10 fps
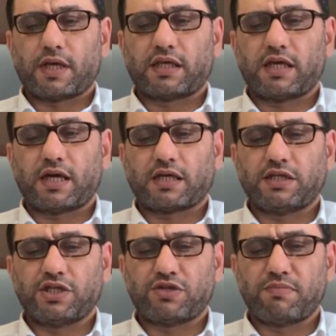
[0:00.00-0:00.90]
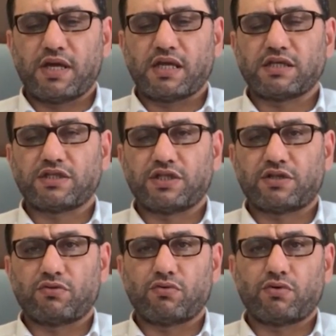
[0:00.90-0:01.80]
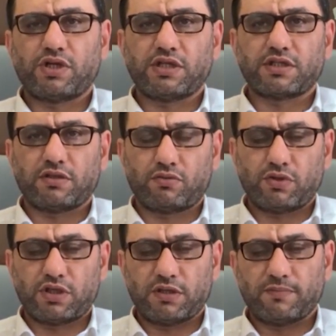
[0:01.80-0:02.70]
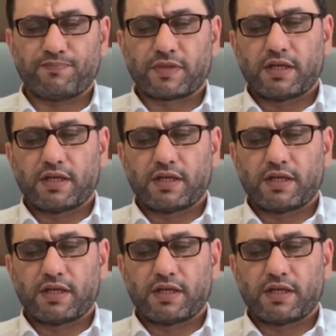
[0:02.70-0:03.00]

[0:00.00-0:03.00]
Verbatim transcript: такие как ячмень, зерно, рис и другие.